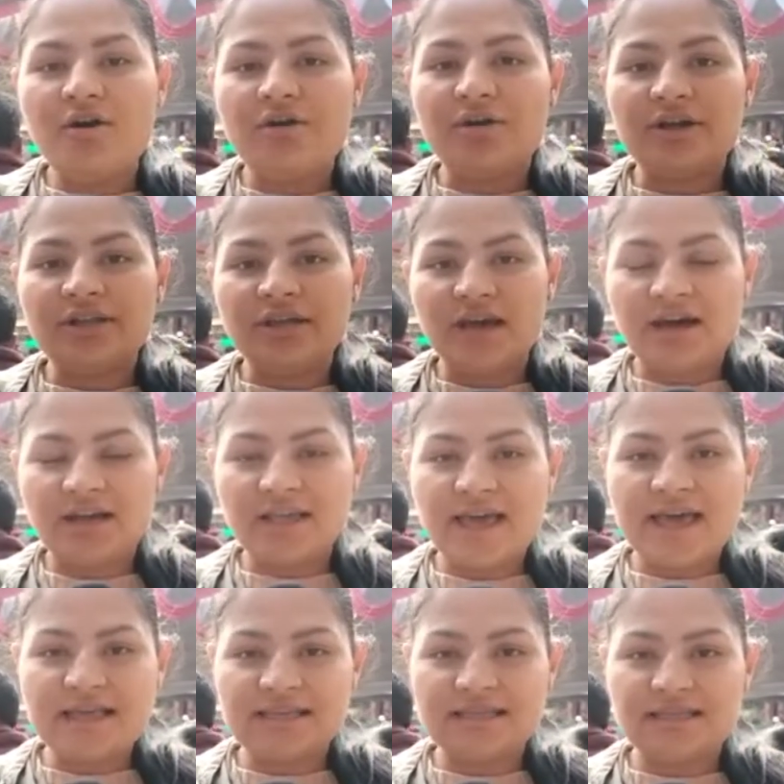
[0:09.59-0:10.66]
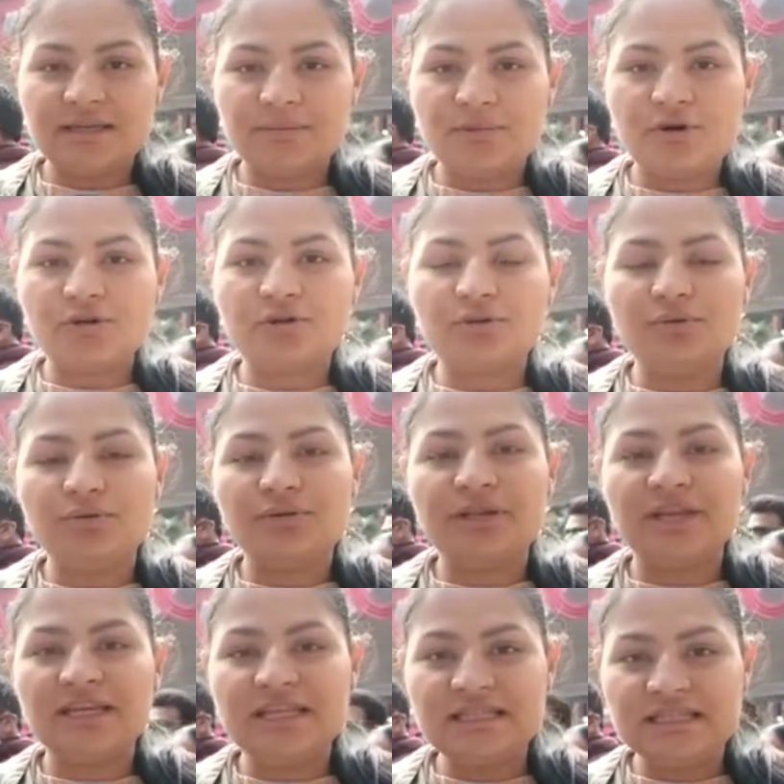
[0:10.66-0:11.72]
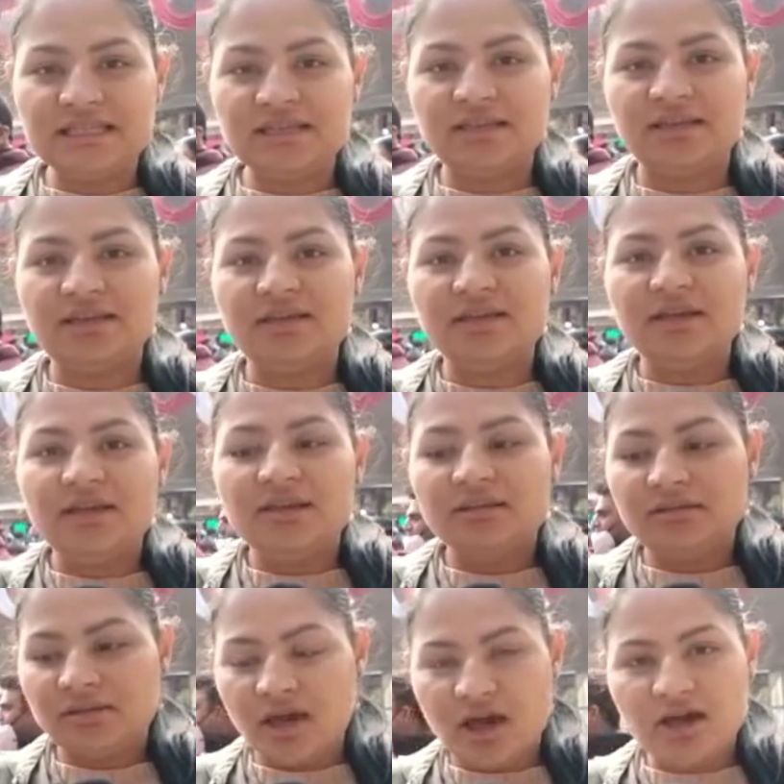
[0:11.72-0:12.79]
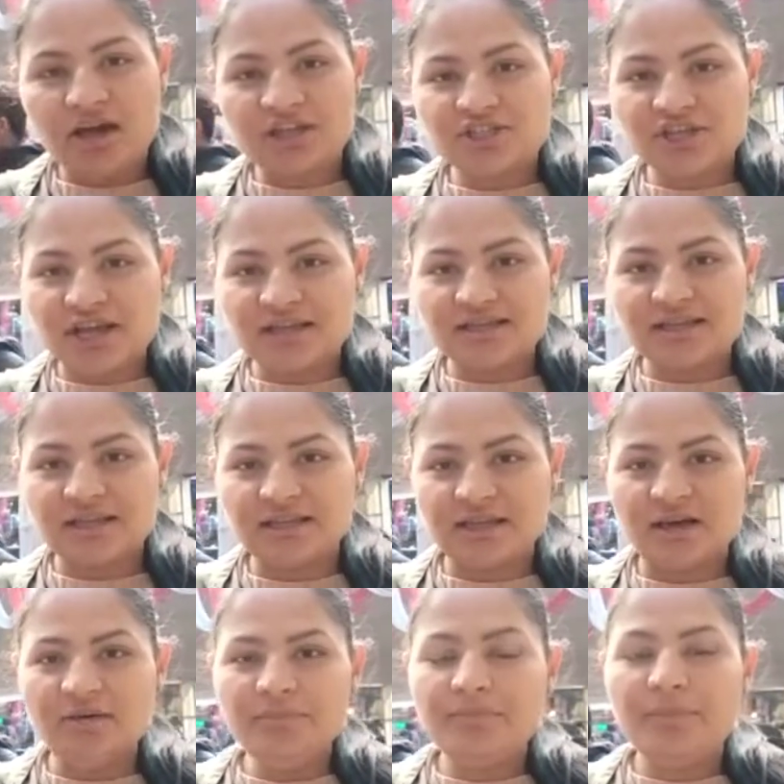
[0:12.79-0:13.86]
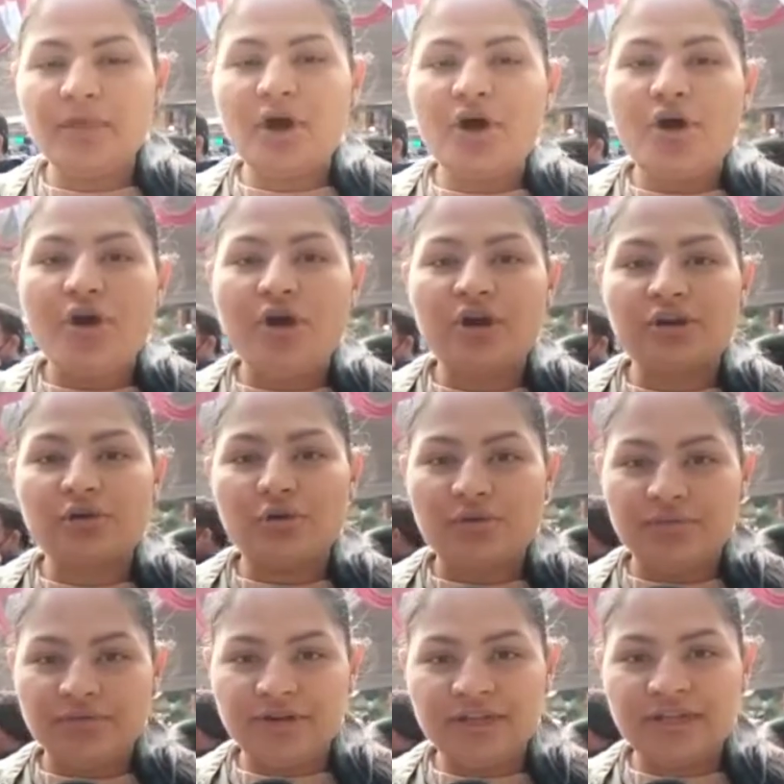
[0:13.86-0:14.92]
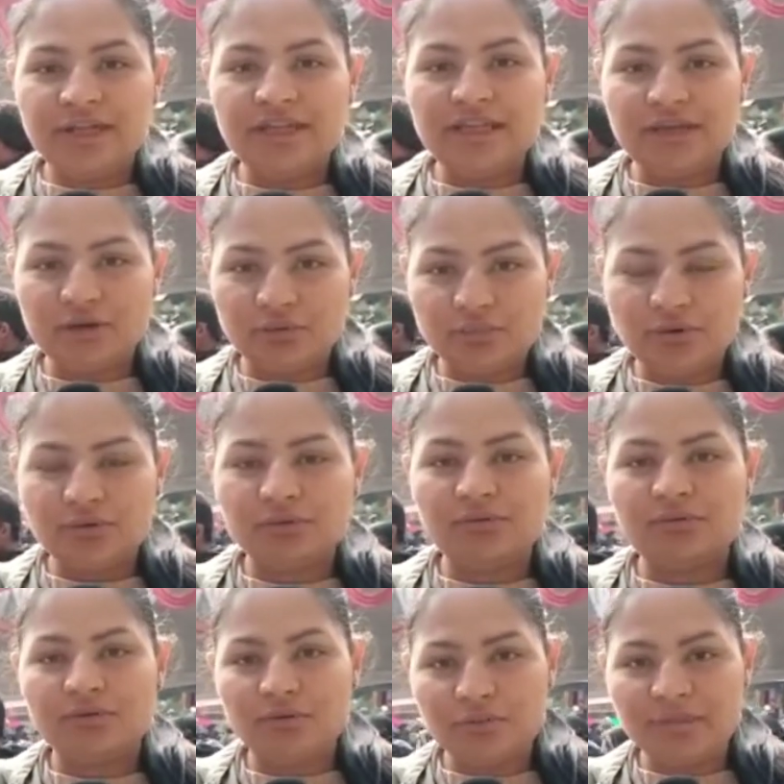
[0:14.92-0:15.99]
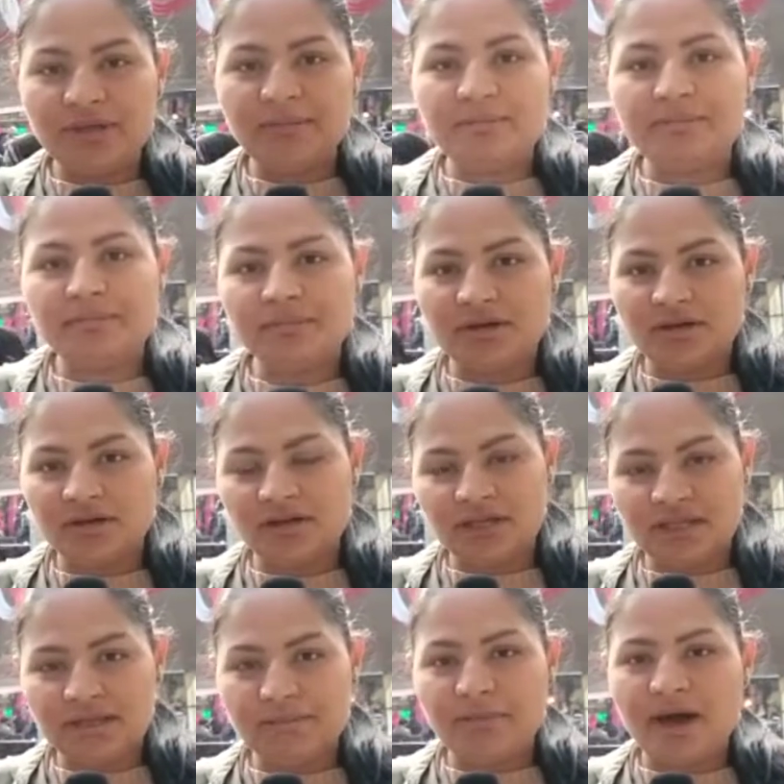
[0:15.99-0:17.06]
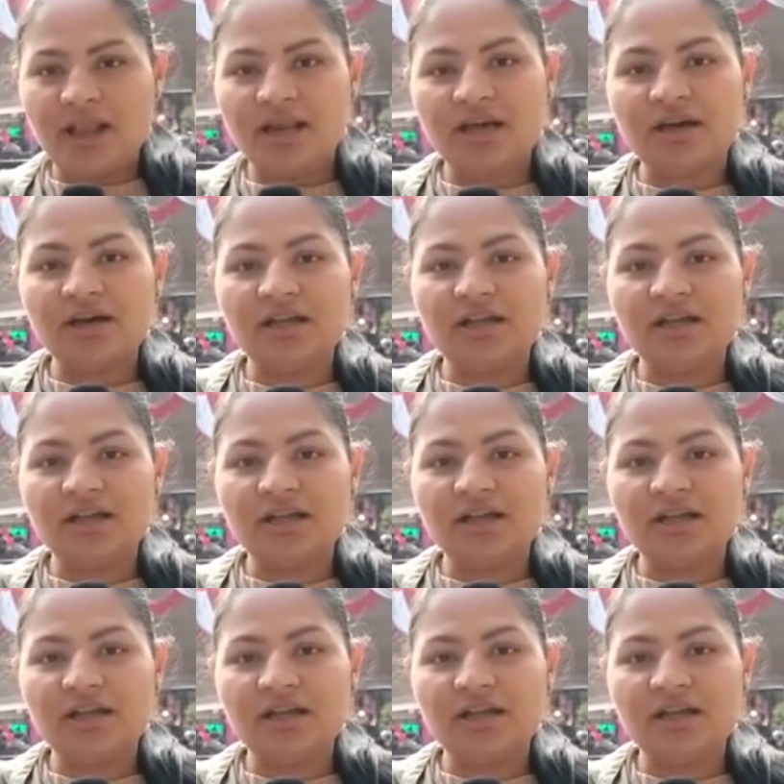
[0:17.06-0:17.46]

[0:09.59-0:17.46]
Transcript: और यहाँ के एसडीएम और कुल्लू के डीसी ने यहाँ का जायज़ा लिया और कोविड के नियमों को भी की पालना